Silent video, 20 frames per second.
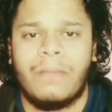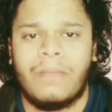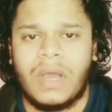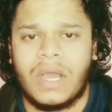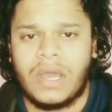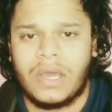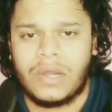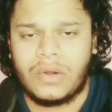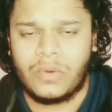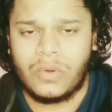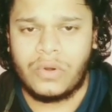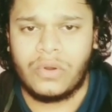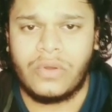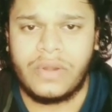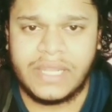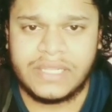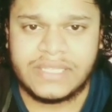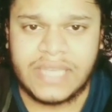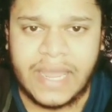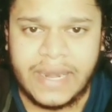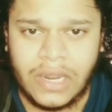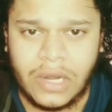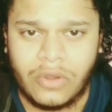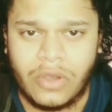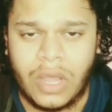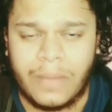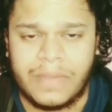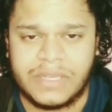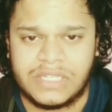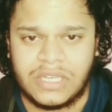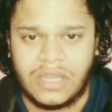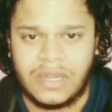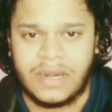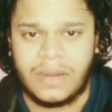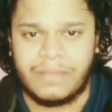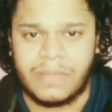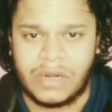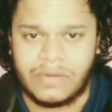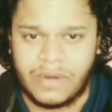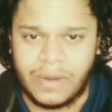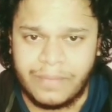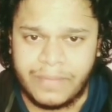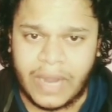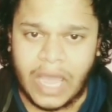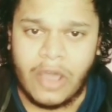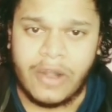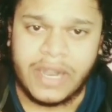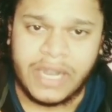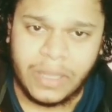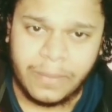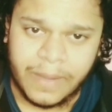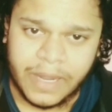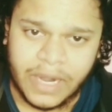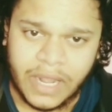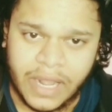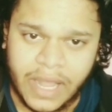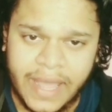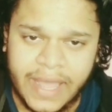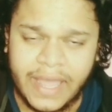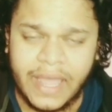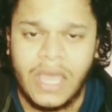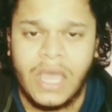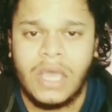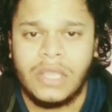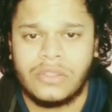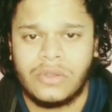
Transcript: मगर उन्होंने चैनल को हमेशा नंबर वन प्रायोरिटी पर रखा है